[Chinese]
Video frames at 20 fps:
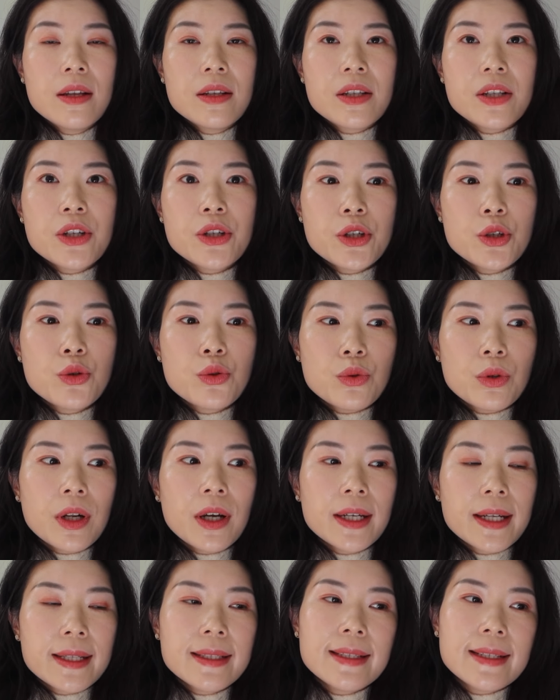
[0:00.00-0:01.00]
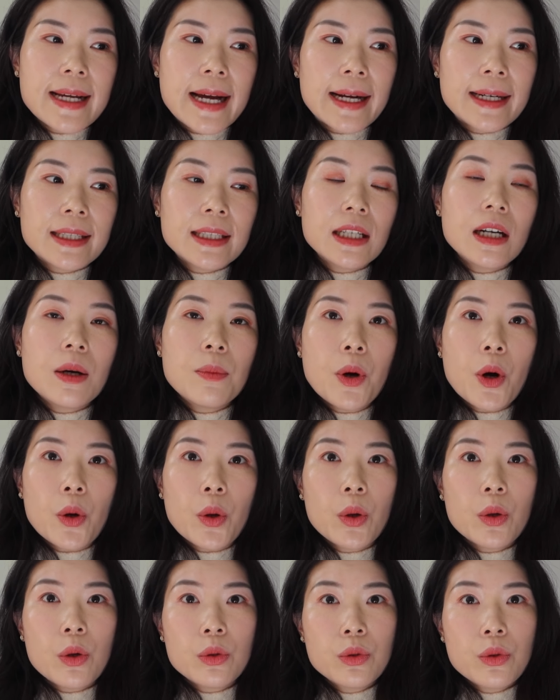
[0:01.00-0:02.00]
其实除了跟家人和
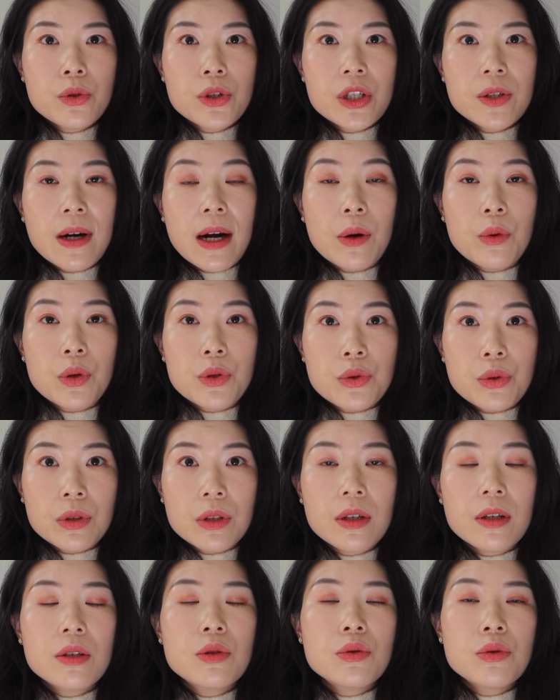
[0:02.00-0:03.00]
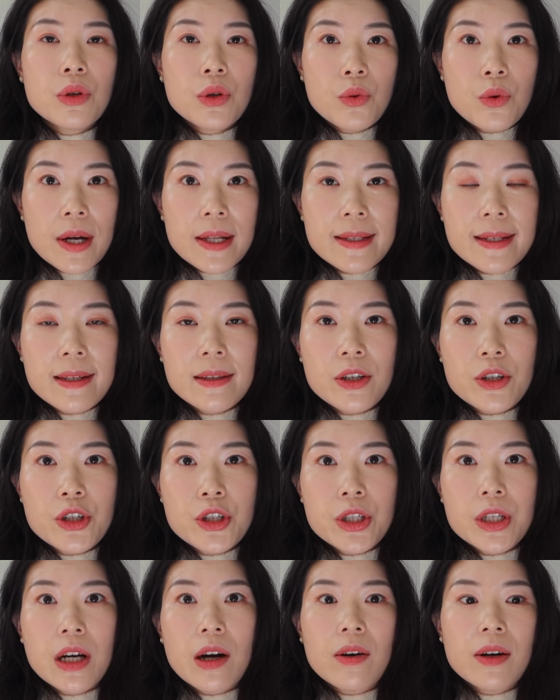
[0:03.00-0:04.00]
朋友沟通之外，我觉得最关键的
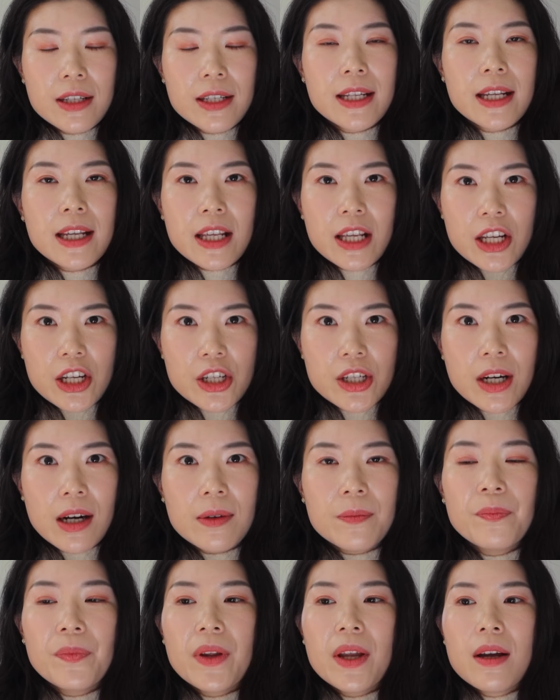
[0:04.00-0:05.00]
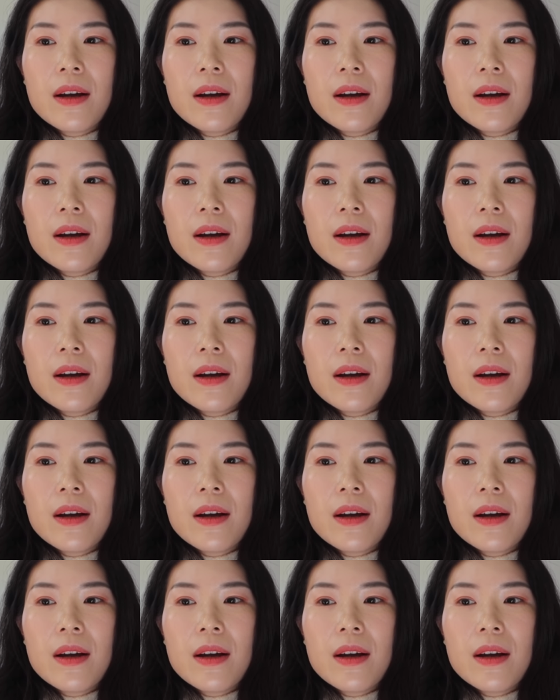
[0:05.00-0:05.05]
是要跟你以上。